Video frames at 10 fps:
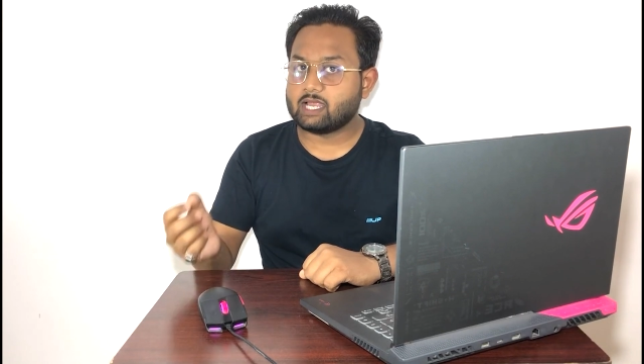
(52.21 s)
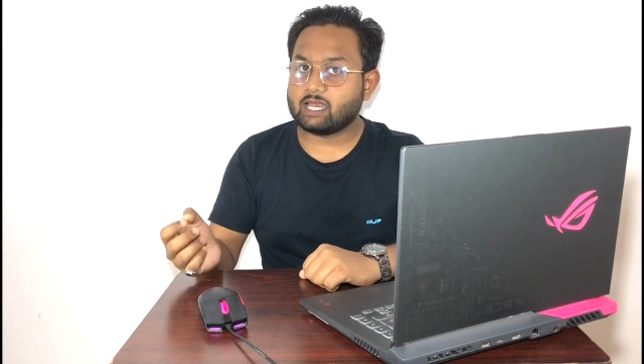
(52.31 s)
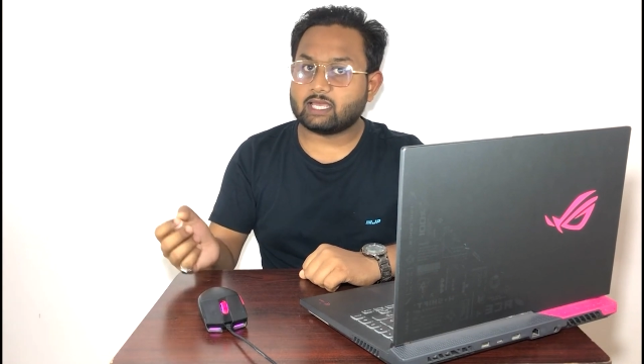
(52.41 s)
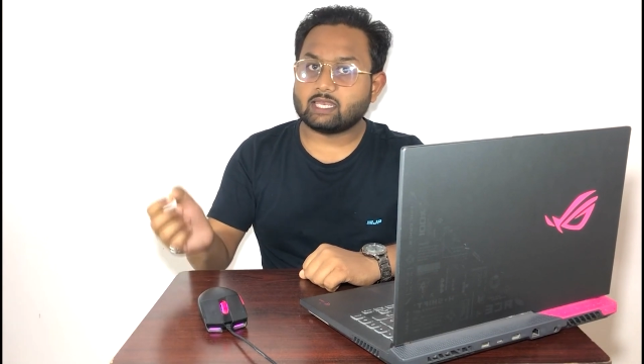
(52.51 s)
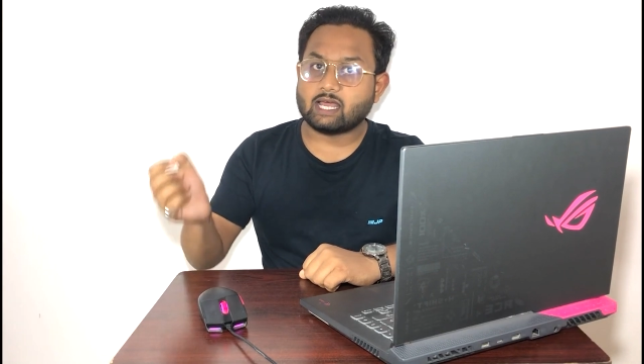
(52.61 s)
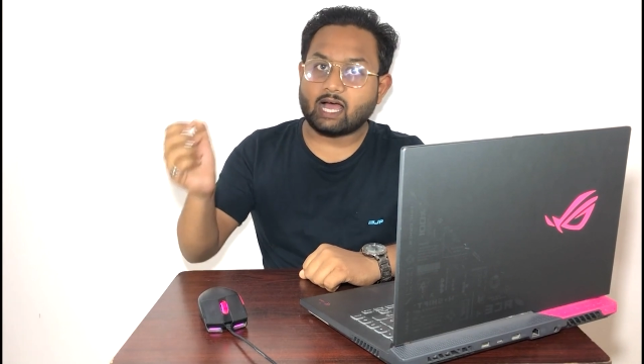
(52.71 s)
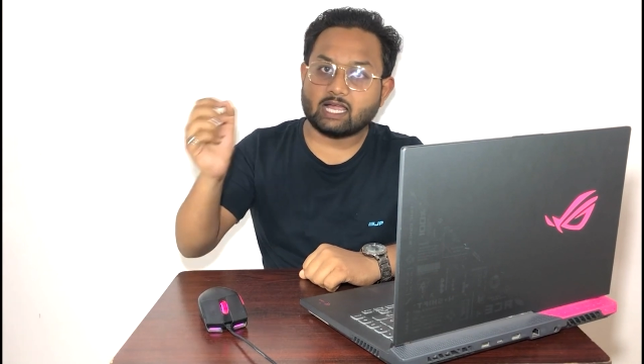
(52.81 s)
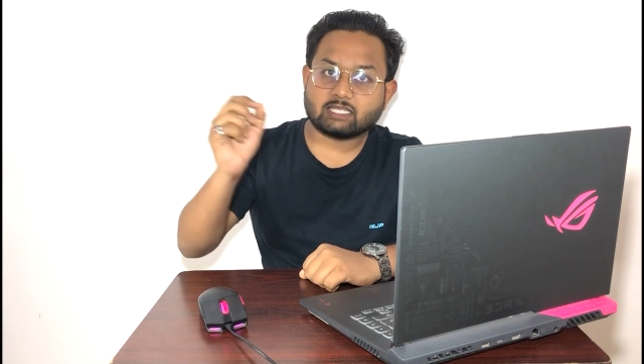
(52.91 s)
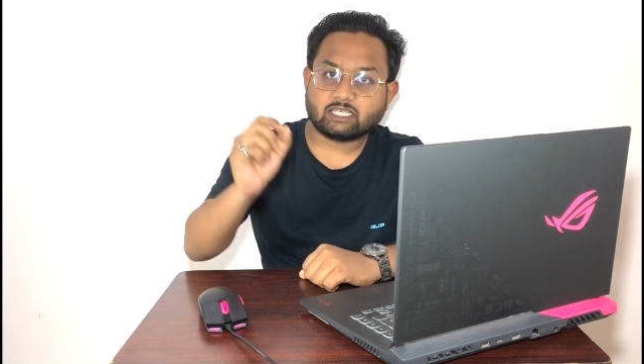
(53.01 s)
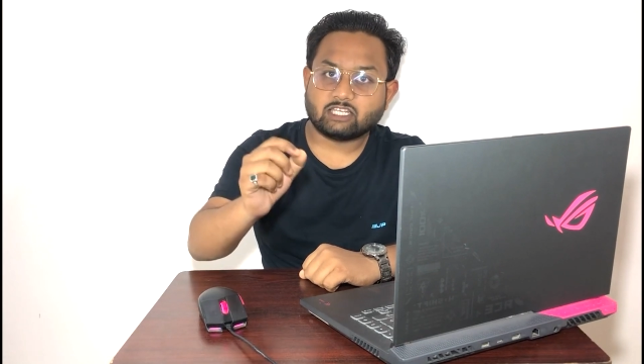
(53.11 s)
लेकिन
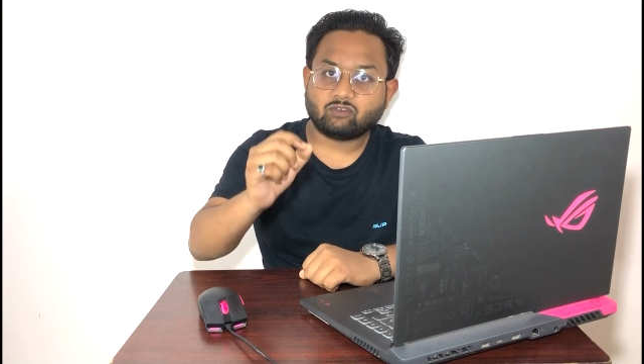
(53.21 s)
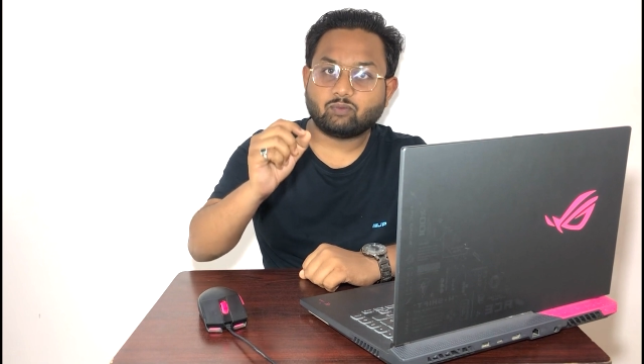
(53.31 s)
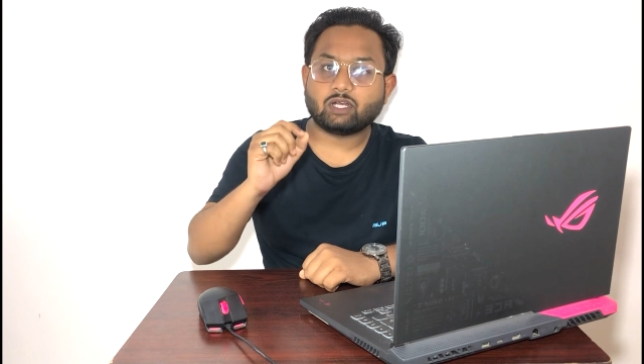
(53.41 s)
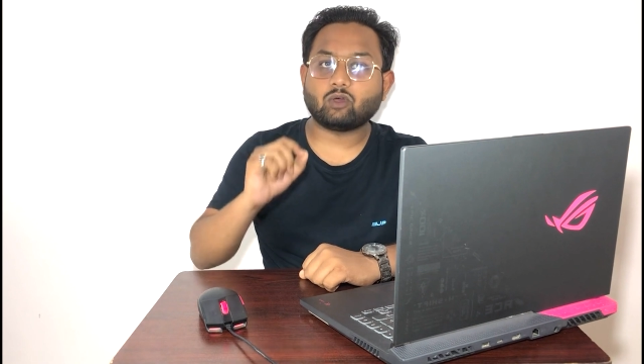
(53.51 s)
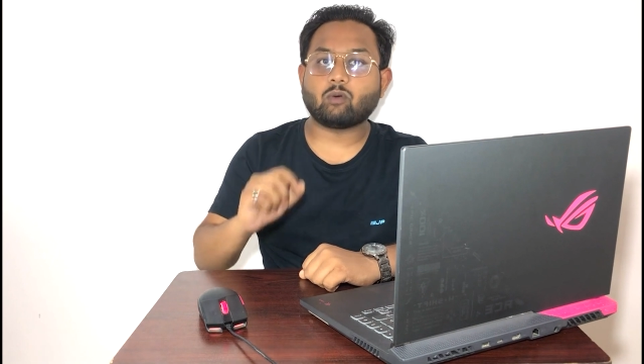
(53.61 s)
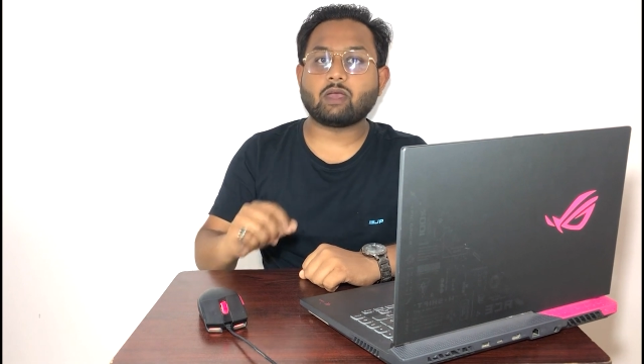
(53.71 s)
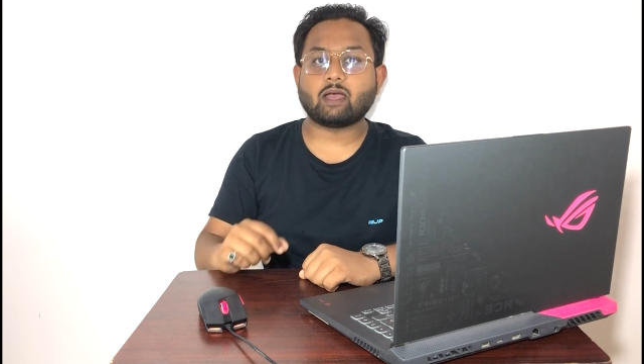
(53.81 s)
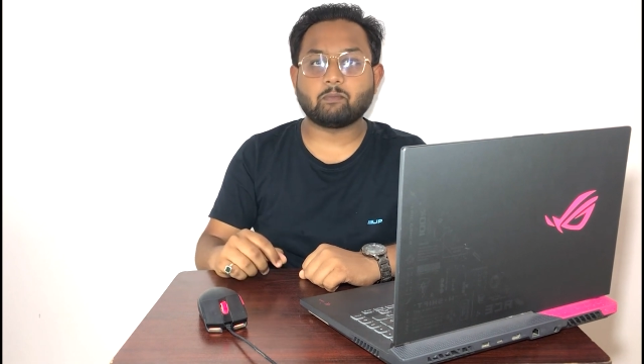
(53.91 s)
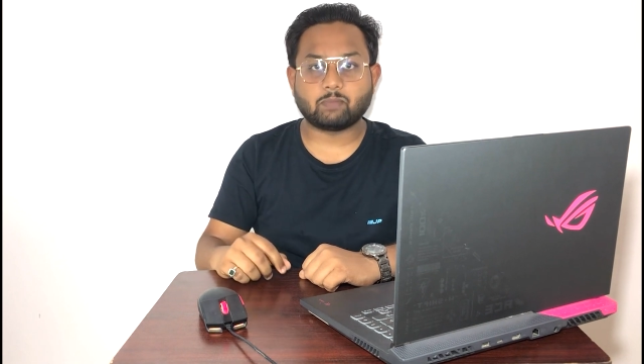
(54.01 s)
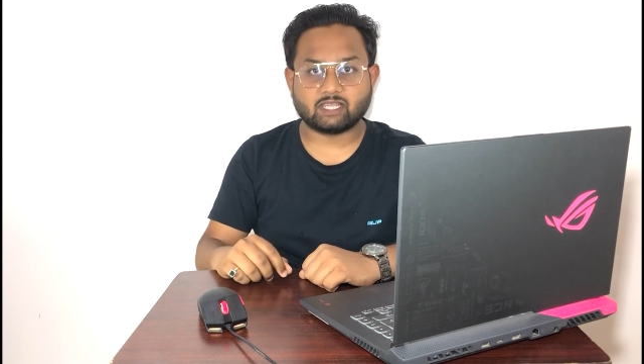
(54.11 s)
आज इस वीडियो में
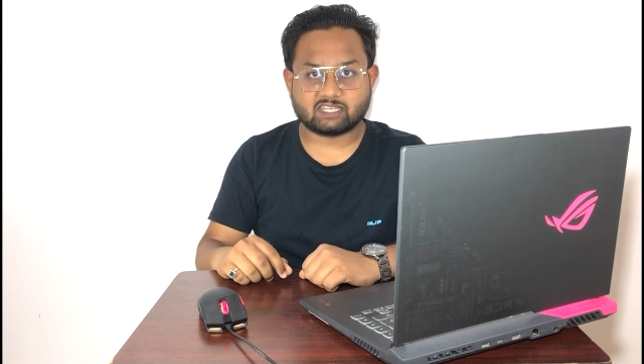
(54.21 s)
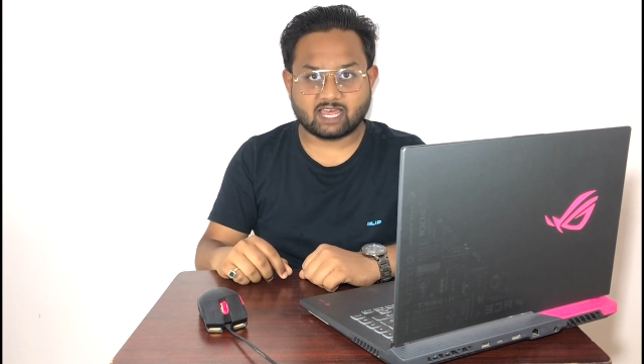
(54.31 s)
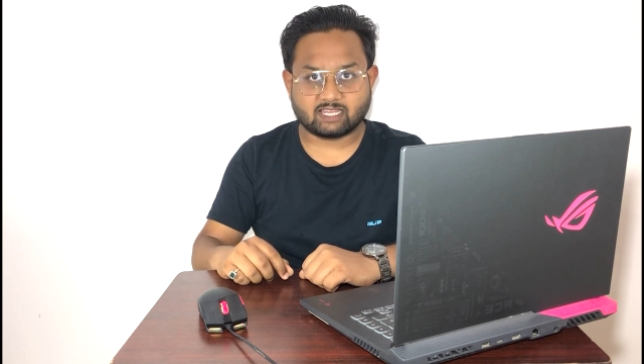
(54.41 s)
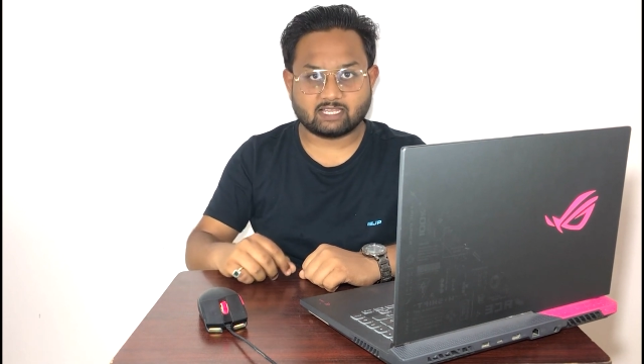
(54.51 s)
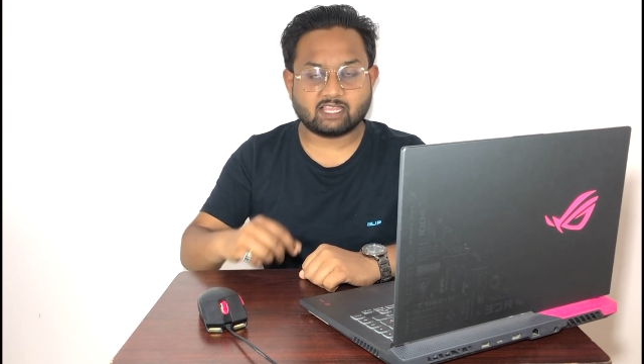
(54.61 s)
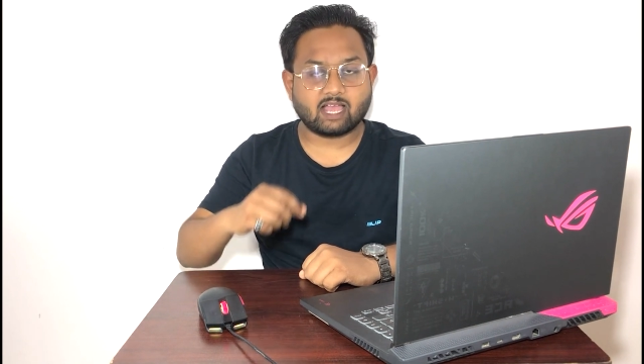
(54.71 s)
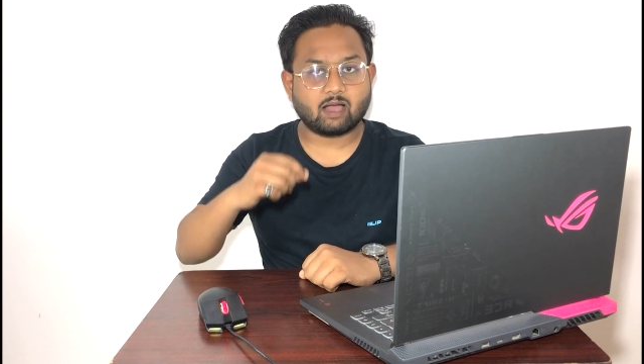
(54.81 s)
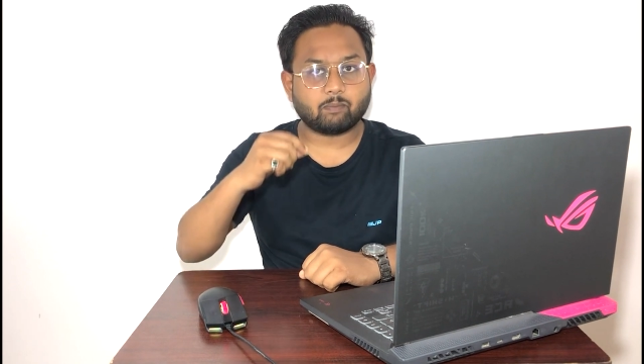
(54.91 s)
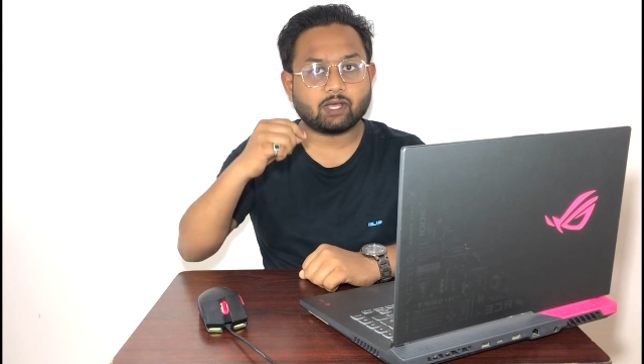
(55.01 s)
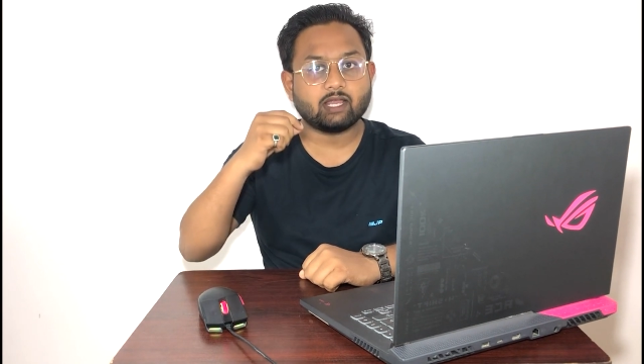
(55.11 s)
हम प्रिसाइजली
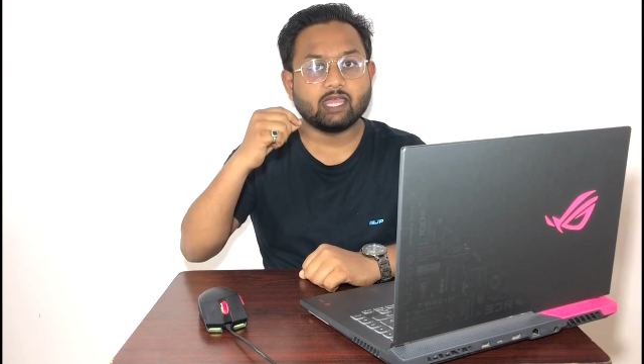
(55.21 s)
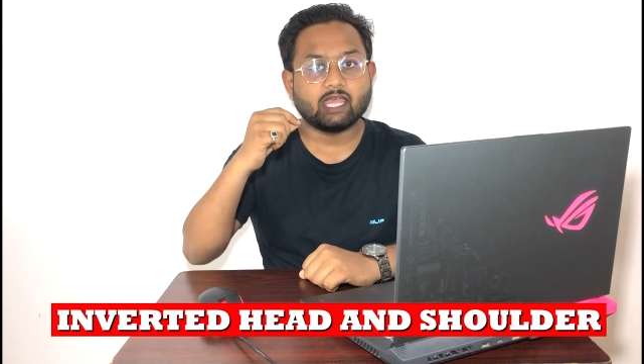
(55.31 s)
यहाँ पर